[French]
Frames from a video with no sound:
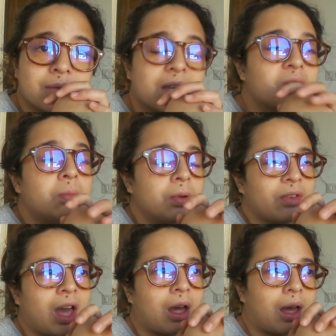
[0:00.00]
Qu'est-ce qu'on
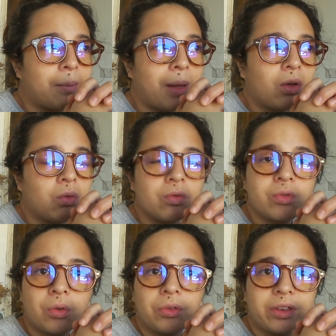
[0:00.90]
peut faire à part
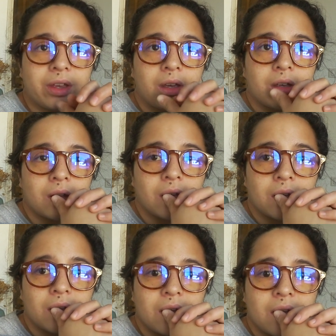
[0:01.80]
confronter
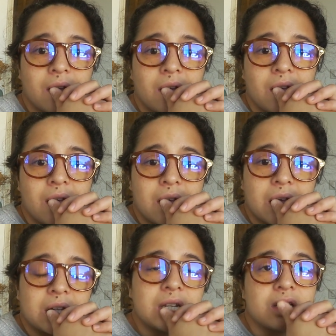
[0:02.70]

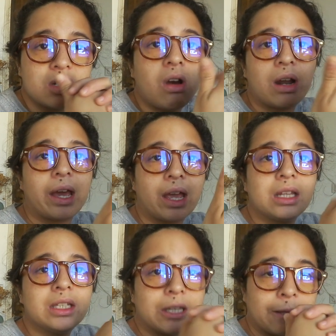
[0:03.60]
les gens à la
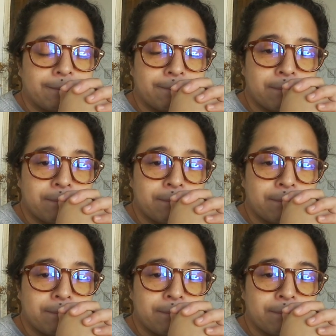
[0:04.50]
réalité.